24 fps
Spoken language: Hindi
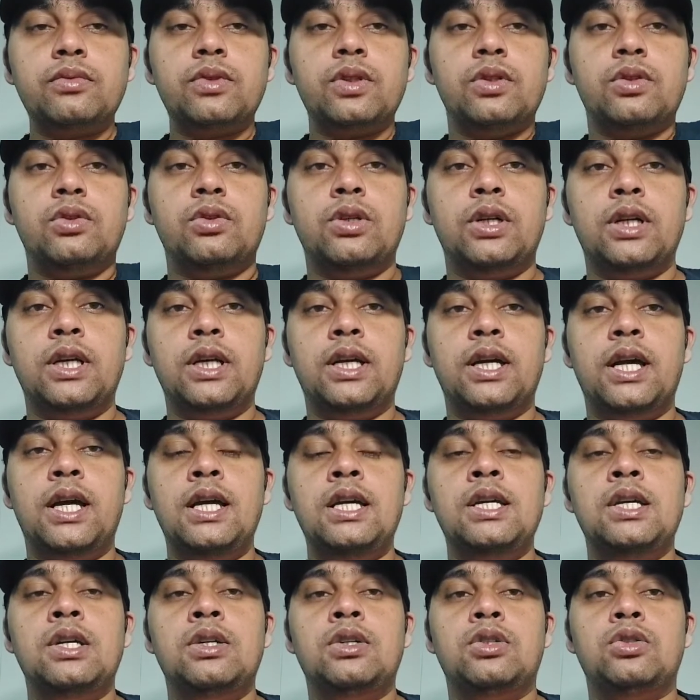तो ठीक है
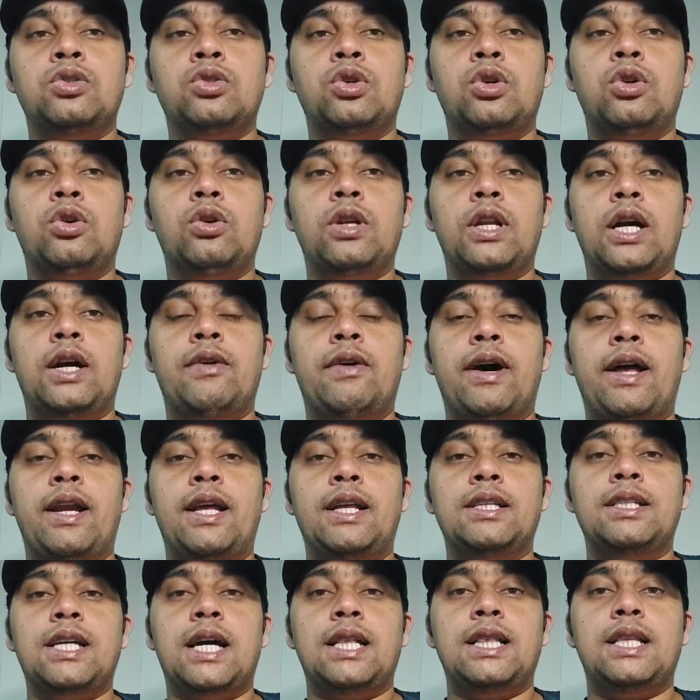जो लोग लगवाना
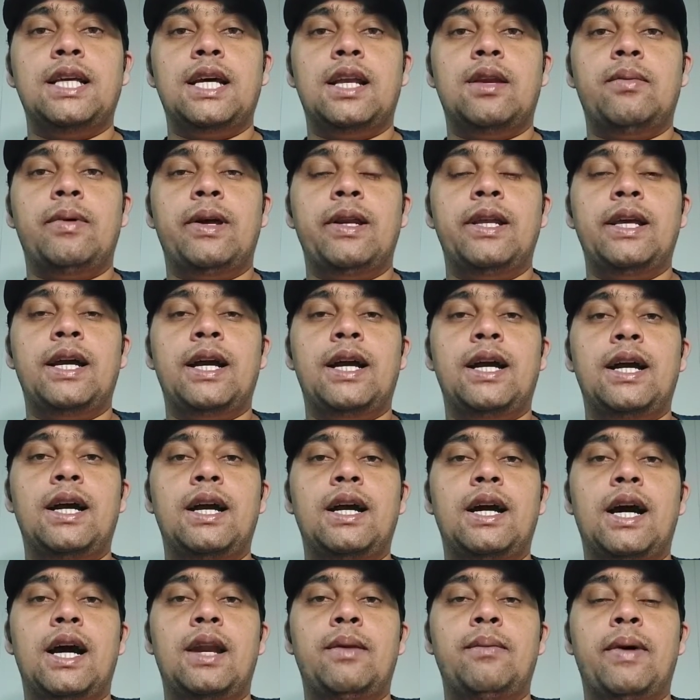चाहते हैं अल्बानिया का
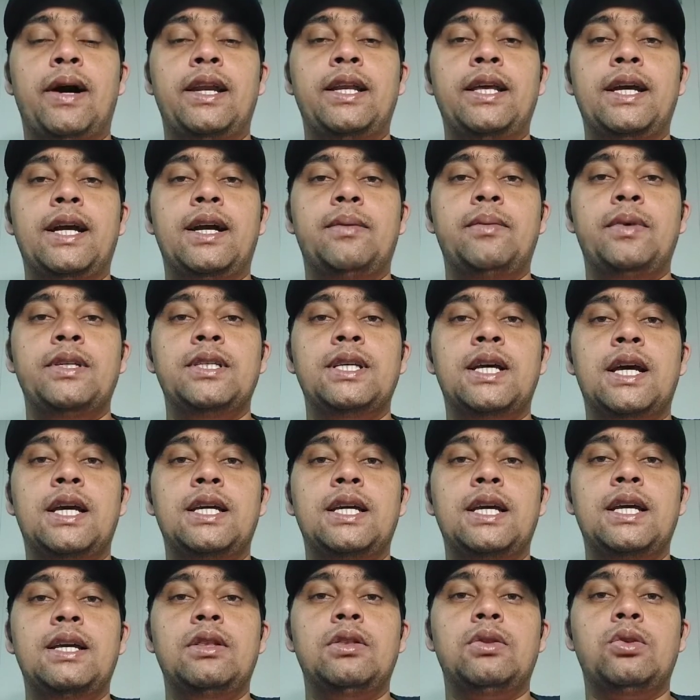अल्बानिया का वीज़ा आइए
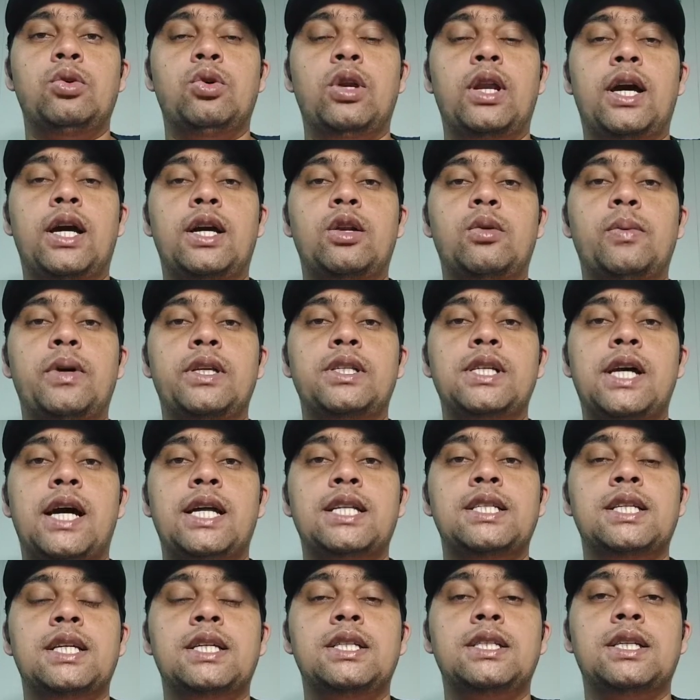दो लाख रुपया चार्ज
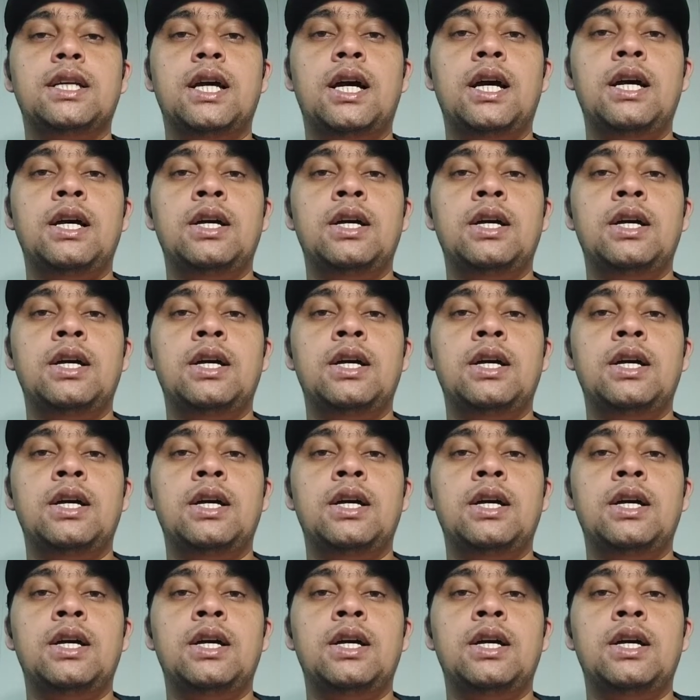है इसका